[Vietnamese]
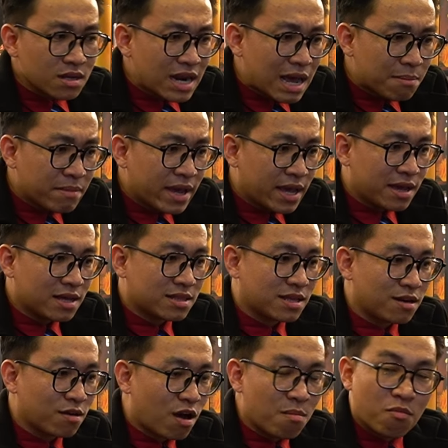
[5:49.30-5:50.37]
Đam mê á, thì
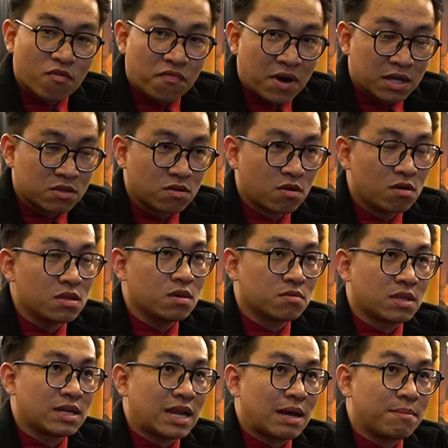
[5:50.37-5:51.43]
nó có một phần thôi. Có nhiều
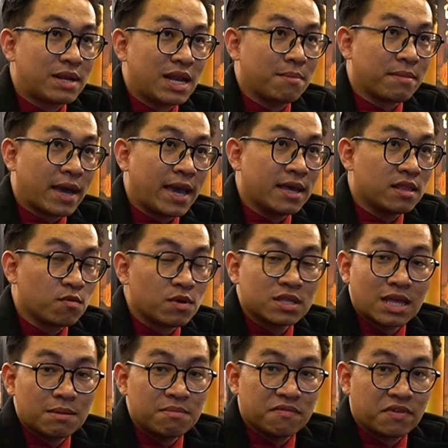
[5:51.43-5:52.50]
tình trạng mình làm nghề thì nguyên
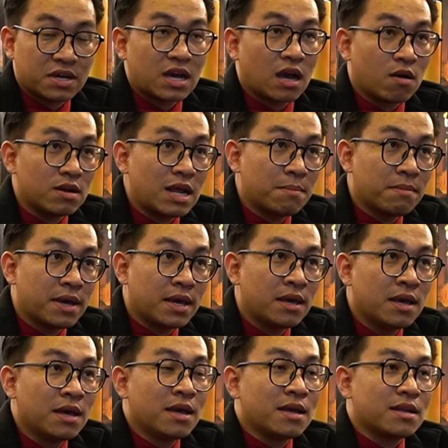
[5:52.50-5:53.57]
tắc mình phải cần có đam mê
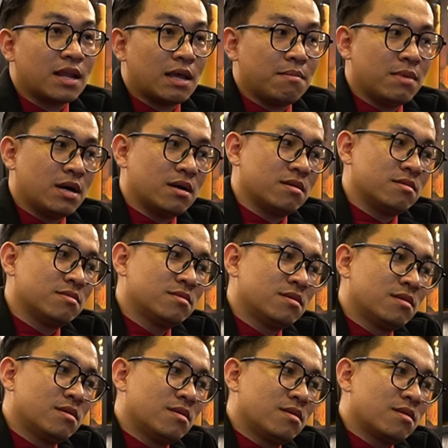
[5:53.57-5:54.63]
để mà
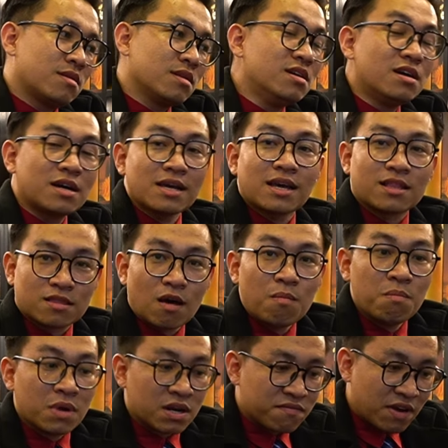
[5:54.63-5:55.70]
đưa cái ngành
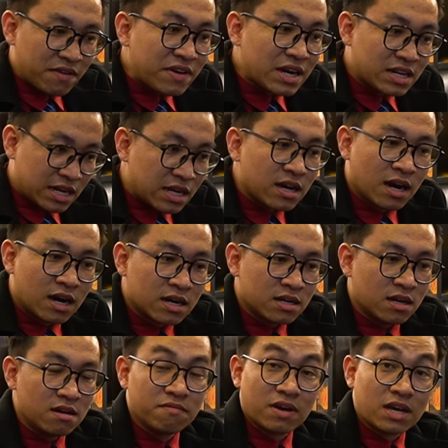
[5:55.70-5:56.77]
tóc mình phải phát triển hơn
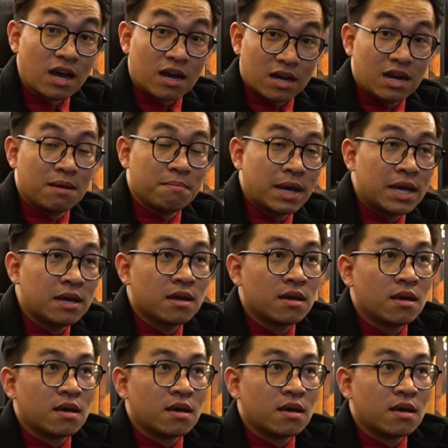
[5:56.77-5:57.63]
nữa, phải cần cái đam mê.